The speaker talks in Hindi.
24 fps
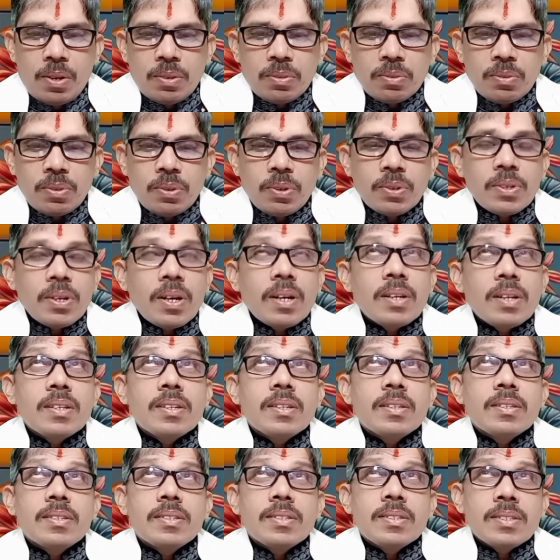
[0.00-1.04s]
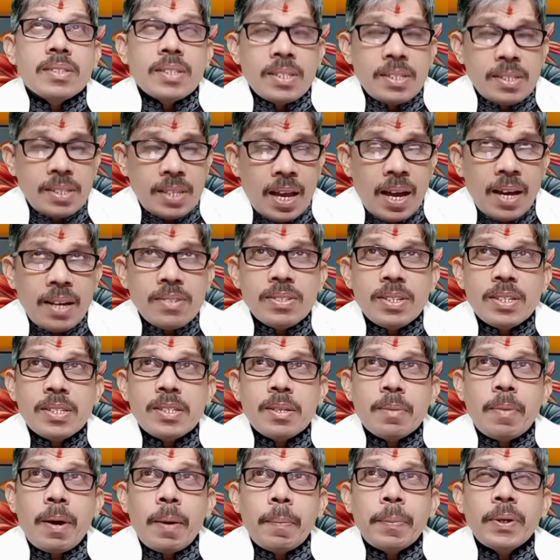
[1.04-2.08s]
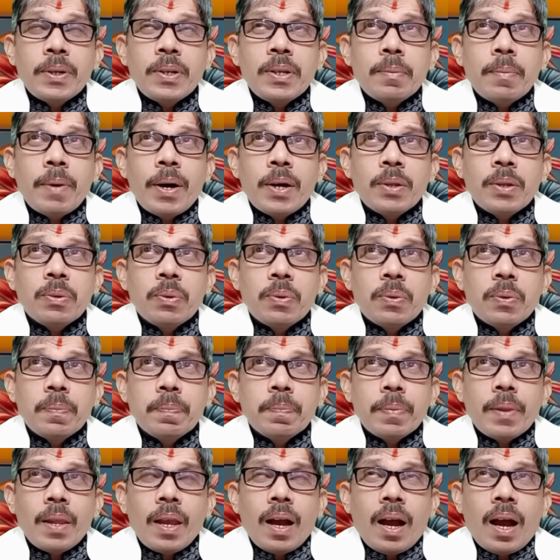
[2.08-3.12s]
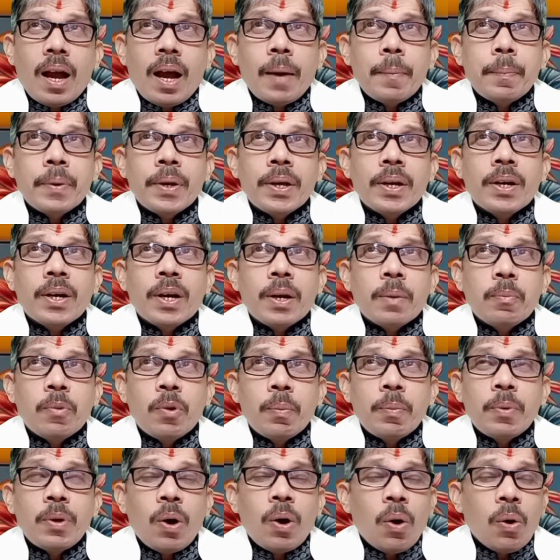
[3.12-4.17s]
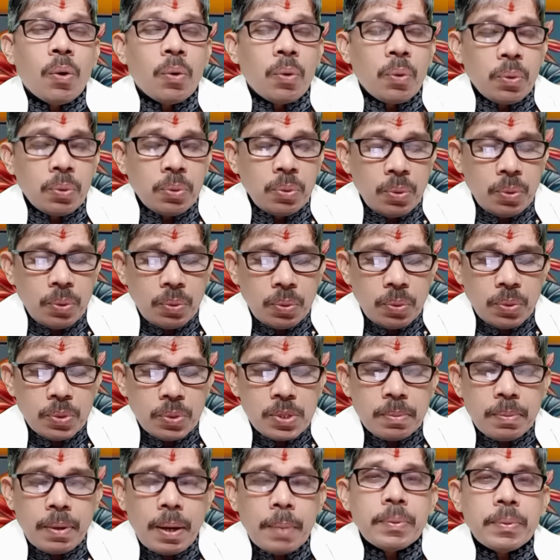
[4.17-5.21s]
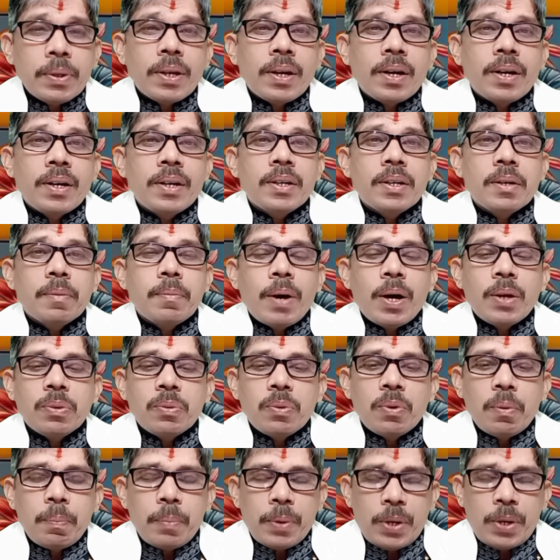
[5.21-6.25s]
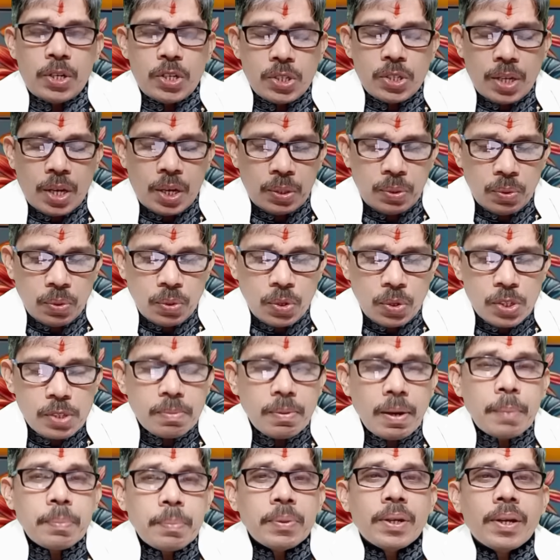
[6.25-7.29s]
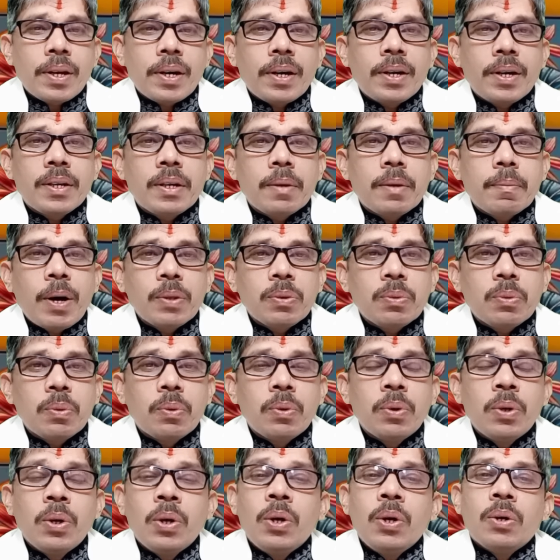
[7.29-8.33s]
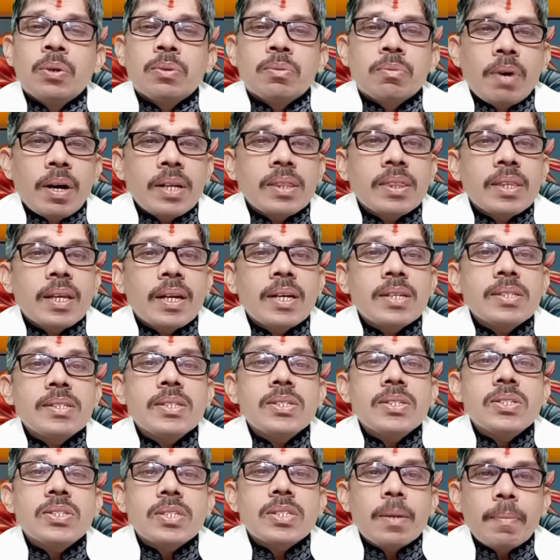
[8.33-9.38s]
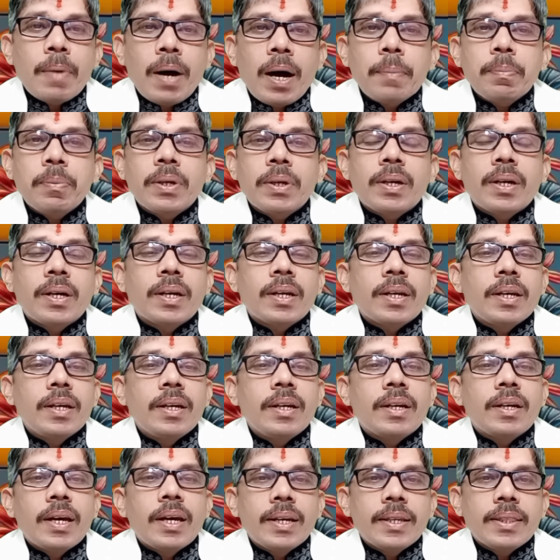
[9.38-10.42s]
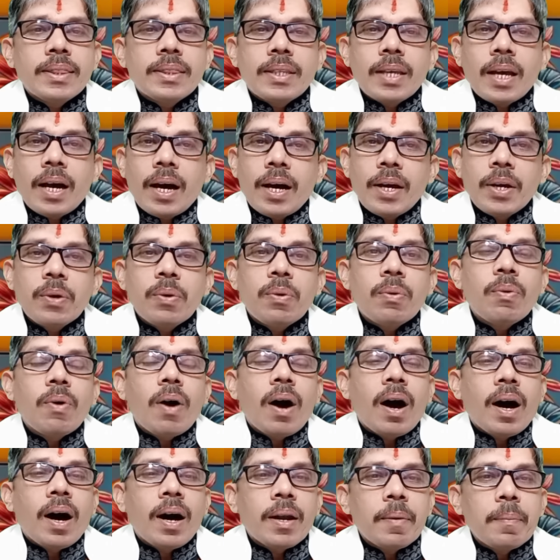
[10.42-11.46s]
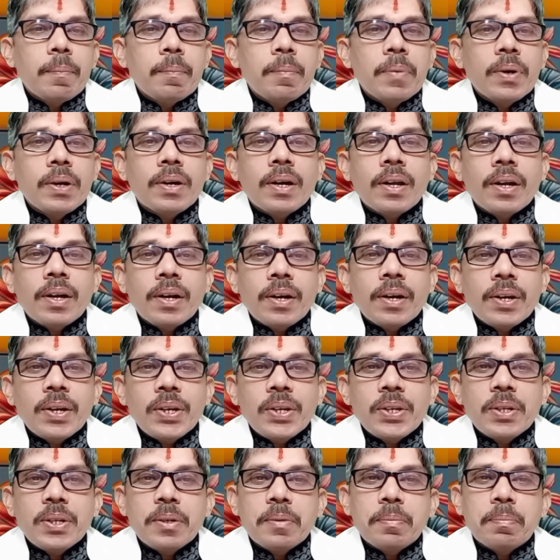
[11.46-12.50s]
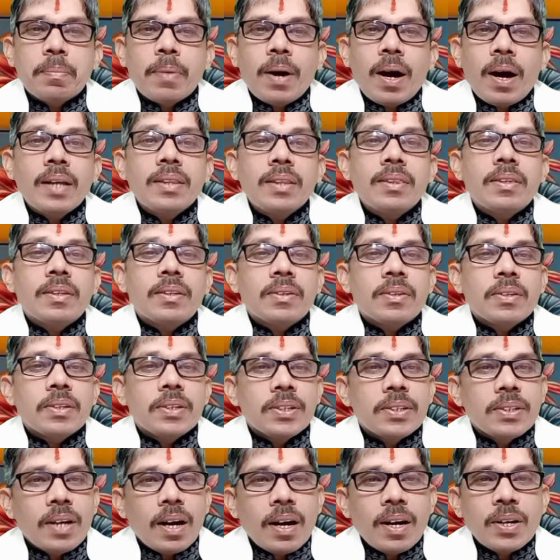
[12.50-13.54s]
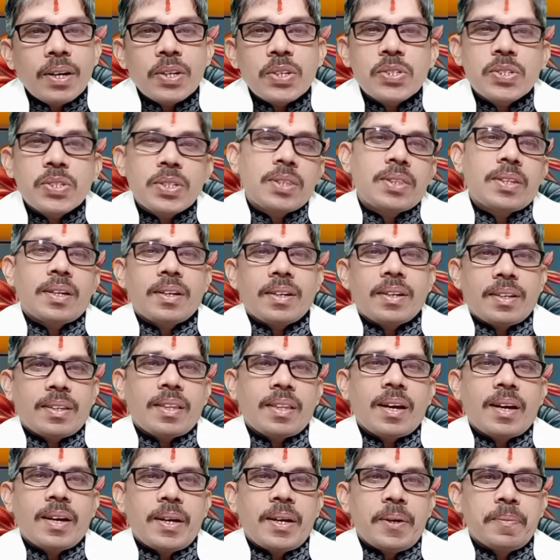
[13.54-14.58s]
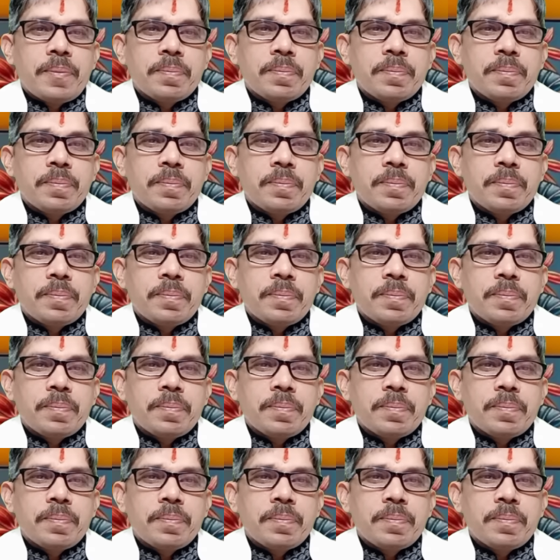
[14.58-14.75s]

तो संसार से समापन की बात हो आपके कर्मों में अवरोधों को समाप्त करने की बात हो परेशानियों को समाप्त करने की बात हो तो हर तरह से समाप्त करके नए अध्याय को आरंभ करने की बात यह नक्षत्र करता है